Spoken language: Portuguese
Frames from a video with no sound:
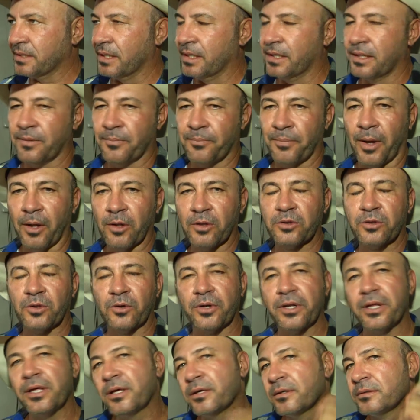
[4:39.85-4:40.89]
aí, Paulo
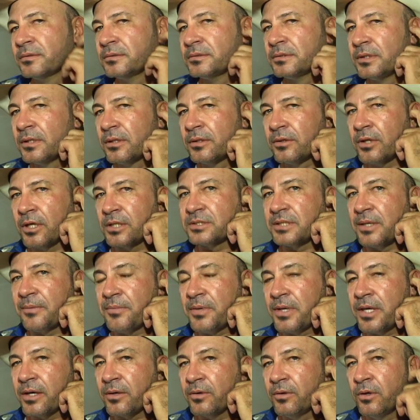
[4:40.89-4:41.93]
Tourinho, nosso
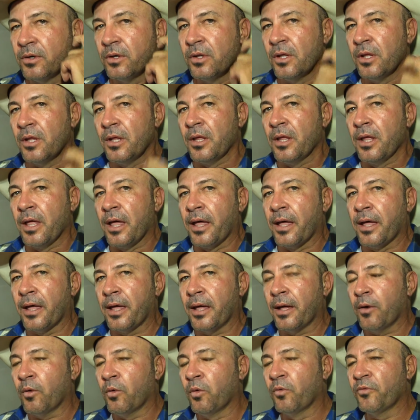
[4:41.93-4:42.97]
amigo.
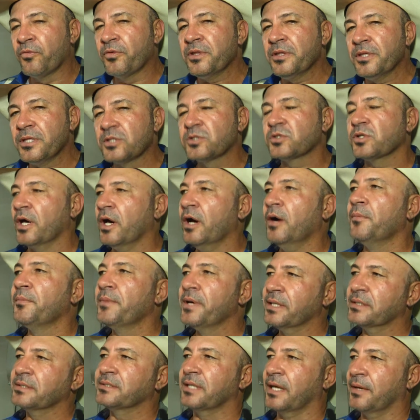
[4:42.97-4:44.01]
É, o Vinícius
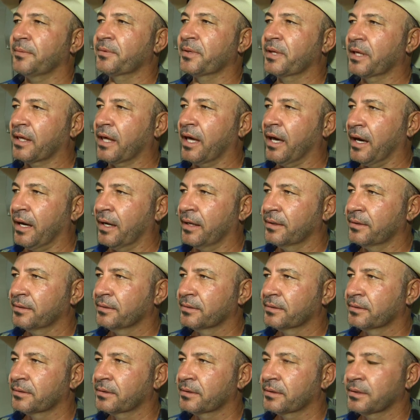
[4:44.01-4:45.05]
realmente sabe o que quer.
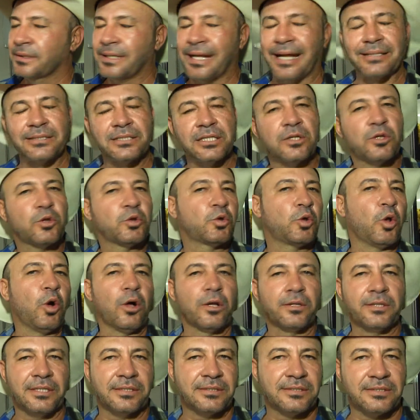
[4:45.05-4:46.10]
Trazendo
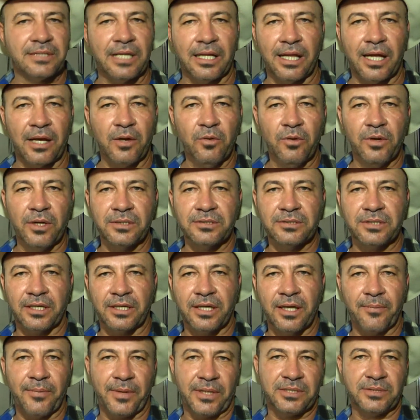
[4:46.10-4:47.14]
todos esses alagoanos
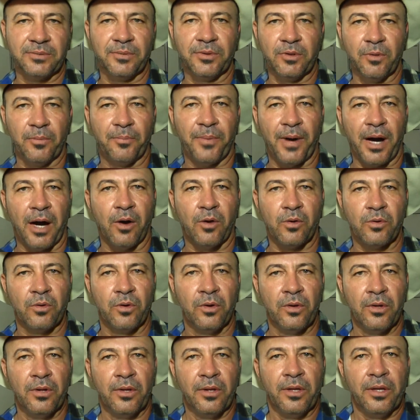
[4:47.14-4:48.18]
aqui para cima do palco.
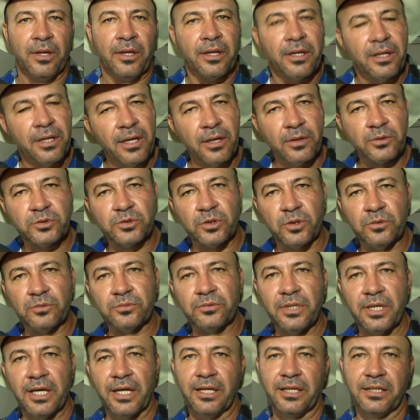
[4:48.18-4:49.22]
E eu sou
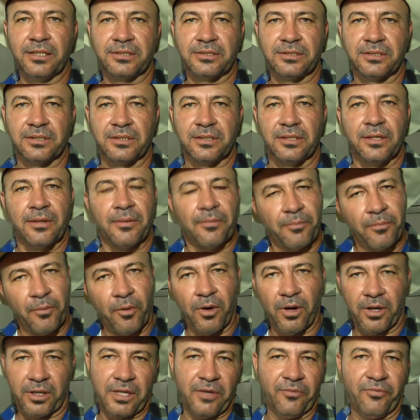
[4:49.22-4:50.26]
um deles.
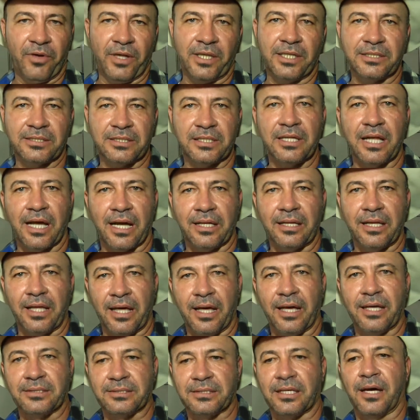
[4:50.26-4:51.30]
Pô, que felicidade
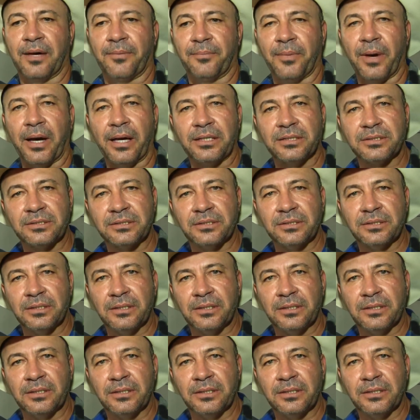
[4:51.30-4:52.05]
é essa, rapaz?